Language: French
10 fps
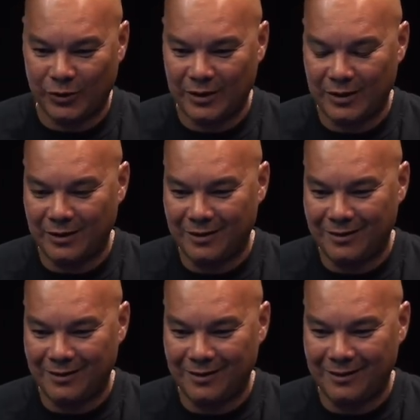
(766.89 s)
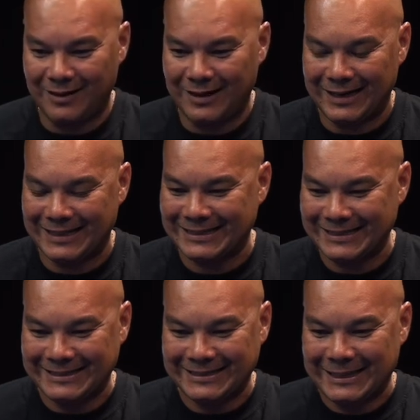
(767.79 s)
un
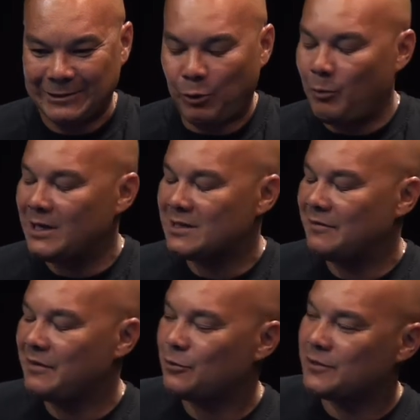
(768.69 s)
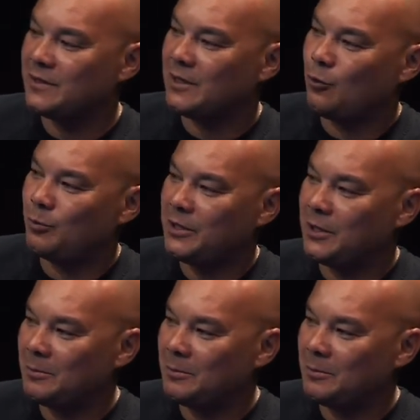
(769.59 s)
pour moi, la self-défense, c'est très compliqué.